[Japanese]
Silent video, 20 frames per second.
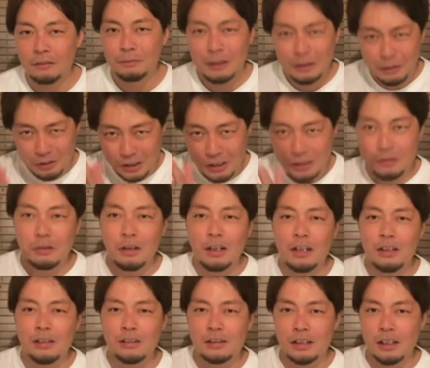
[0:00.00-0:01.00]
まあドジっ子
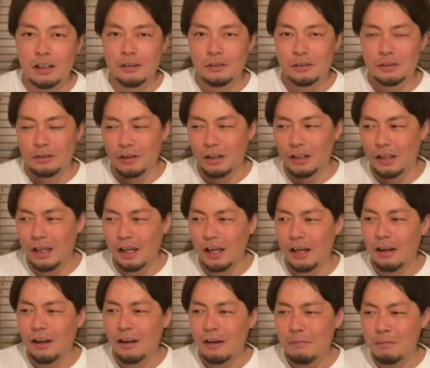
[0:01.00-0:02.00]
なんですけど、それ
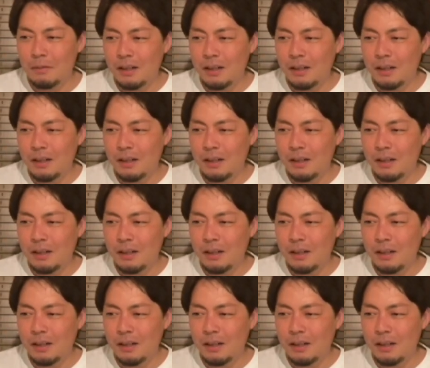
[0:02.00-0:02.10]
で